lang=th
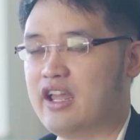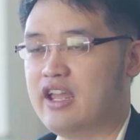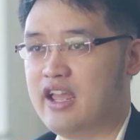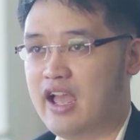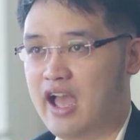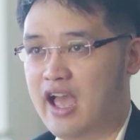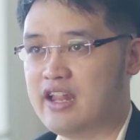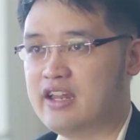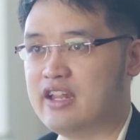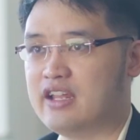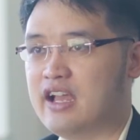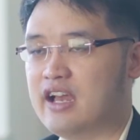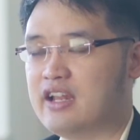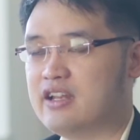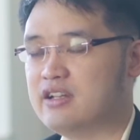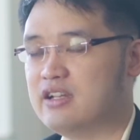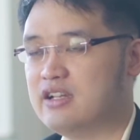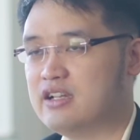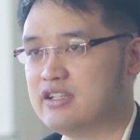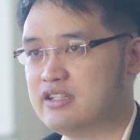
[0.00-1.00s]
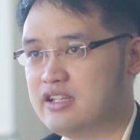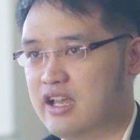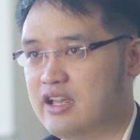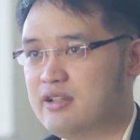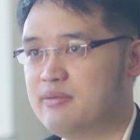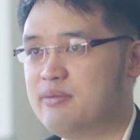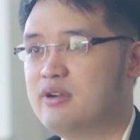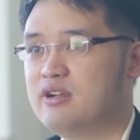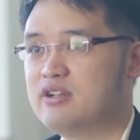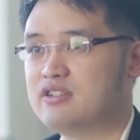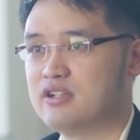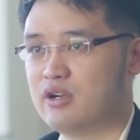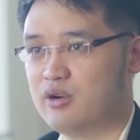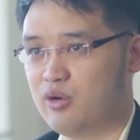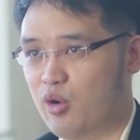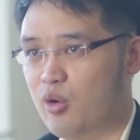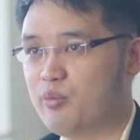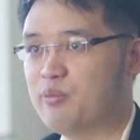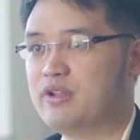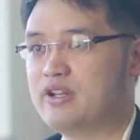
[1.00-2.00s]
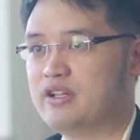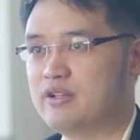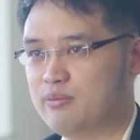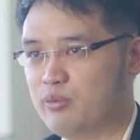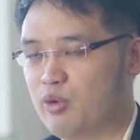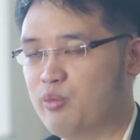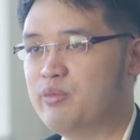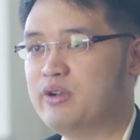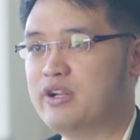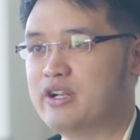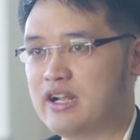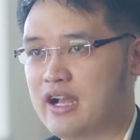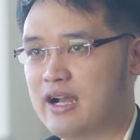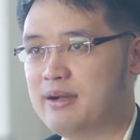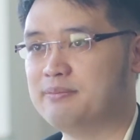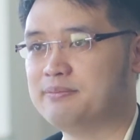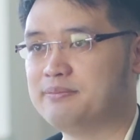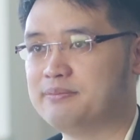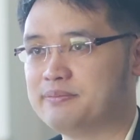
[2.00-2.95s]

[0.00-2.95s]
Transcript: AI ในการใช้เพื่อสังคมอีกมุมหนึ่งครับ